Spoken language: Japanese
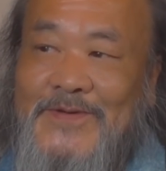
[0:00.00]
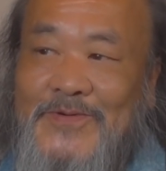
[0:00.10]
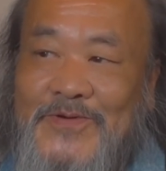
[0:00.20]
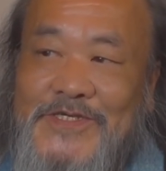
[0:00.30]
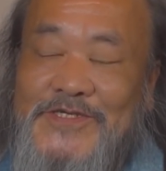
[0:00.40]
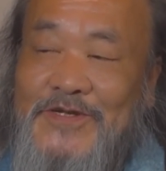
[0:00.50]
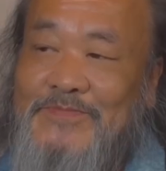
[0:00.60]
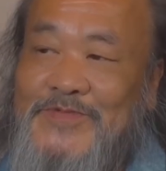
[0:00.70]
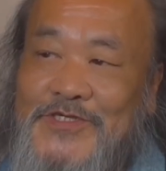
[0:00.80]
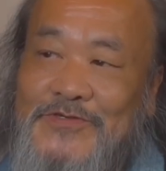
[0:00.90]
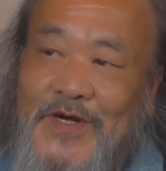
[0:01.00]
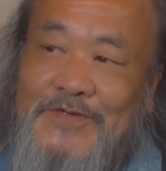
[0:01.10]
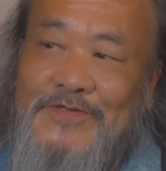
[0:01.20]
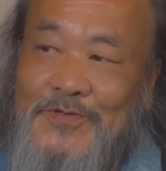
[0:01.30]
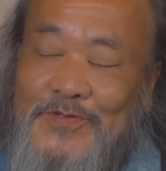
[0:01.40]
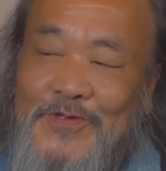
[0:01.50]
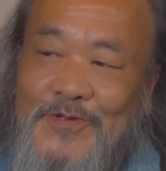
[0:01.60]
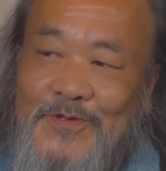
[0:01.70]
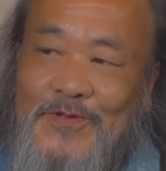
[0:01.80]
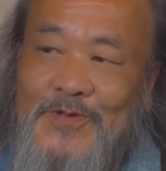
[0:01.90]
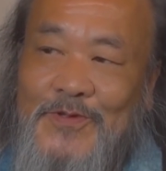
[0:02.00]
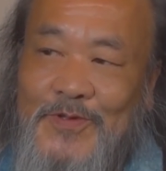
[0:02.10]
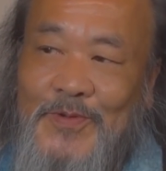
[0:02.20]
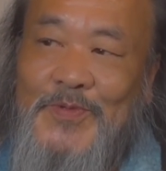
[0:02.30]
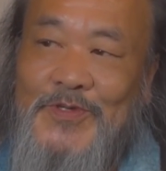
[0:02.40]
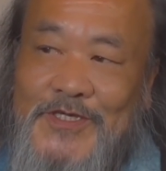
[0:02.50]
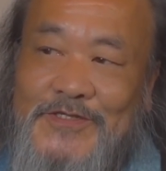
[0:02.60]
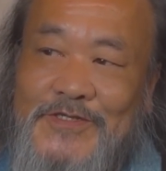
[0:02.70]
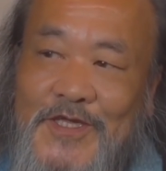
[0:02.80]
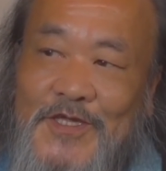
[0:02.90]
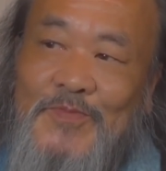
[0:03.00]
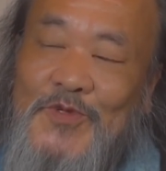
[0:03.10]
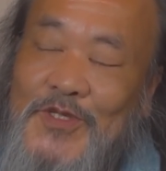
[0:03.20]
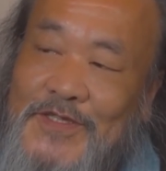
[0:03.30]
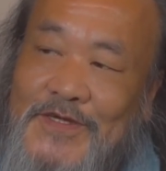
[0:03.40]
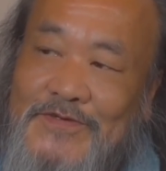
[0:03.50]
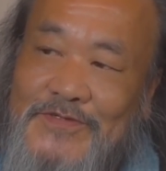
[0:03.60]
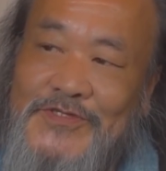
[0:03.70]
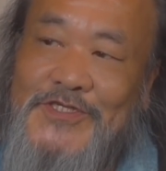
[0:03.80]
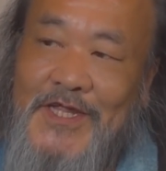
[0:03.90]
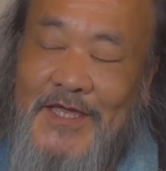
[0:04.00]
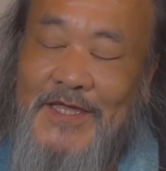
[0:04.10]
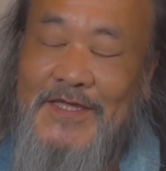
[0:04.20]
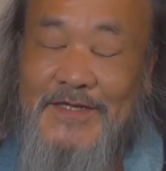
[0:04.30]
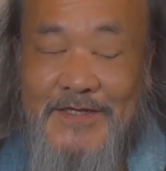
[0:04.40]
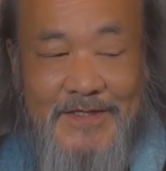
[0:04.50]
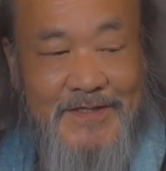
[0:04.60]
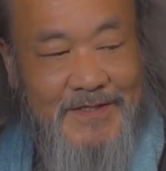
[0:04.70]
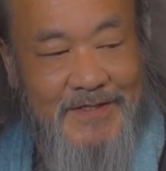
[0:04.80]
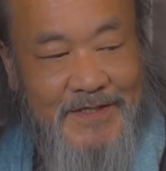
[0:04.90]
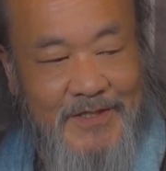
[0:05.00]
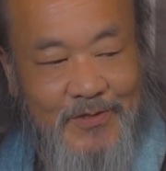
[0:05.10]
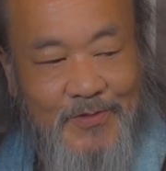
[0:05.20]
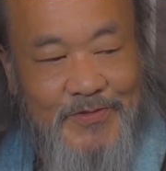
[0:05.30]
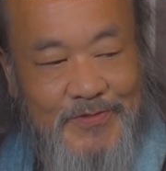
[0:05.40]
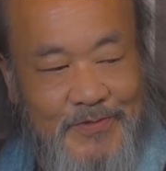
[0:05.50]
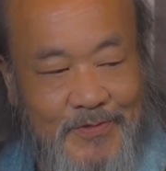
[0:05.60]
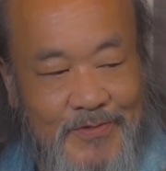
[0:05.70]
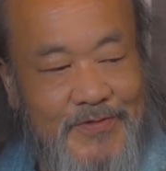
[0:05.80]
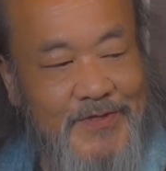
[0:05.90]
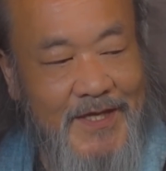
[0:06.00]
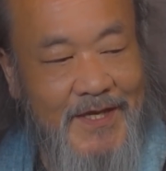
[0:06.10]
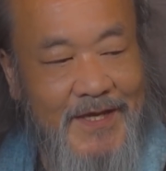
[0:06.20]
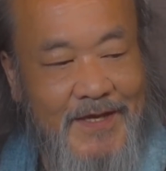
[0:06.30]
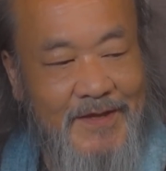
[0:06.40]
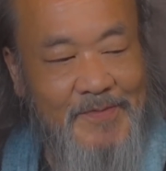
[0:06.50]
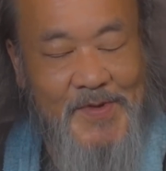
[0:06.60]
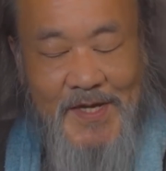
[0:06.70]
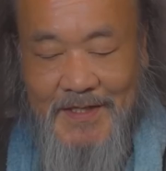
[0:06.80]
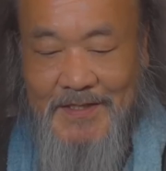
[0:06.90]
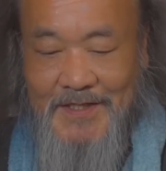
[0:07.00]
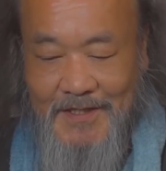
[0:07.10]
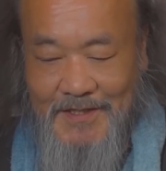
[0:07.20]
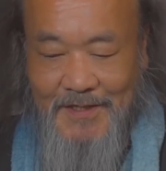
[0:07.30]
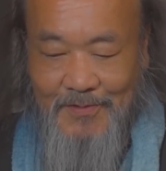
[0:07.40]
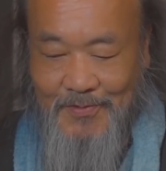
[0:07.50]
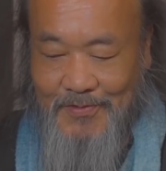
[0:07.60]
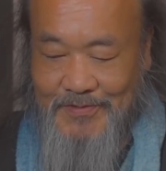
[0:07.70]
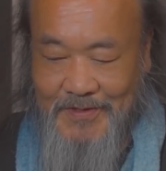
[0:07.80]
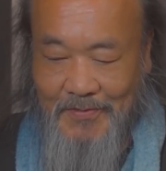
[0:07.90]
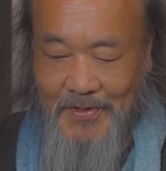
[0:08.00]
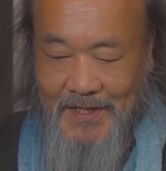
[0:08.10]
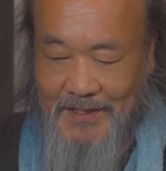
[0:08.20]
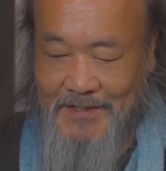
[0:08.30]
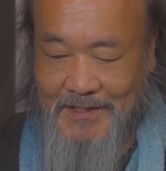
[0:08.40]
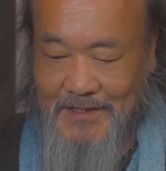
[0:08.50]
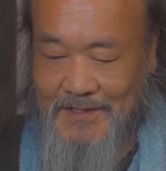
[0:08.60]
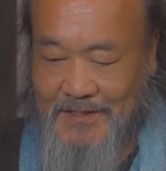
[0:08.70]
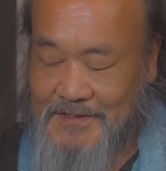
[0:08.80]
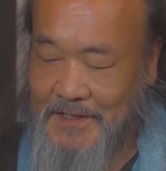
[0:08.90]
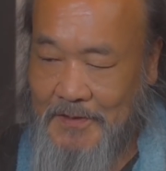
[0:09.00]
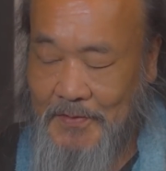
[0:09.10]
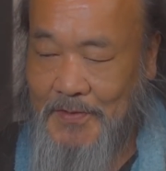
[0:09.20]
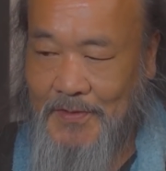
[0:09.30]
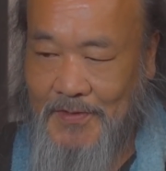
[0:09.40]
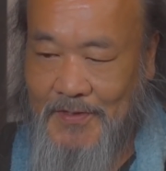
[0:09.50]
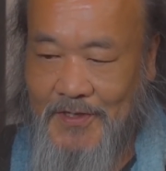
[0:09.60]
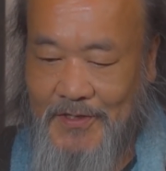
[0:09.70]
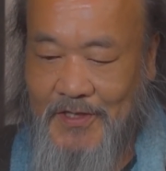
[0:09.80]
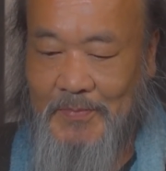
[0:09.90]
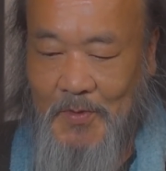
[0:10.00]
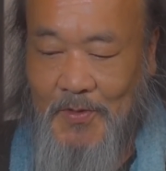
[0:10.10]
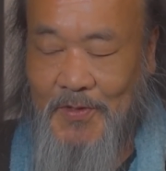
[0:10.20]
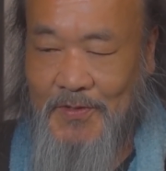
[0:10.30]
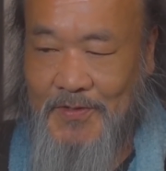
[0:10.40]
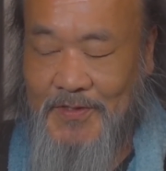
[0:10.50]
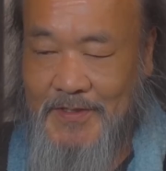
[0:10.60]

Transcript: おかしいな虫湧くぞとも火付きにも出てくるしね。というところでまあ何が起こるかわかんないですけどでも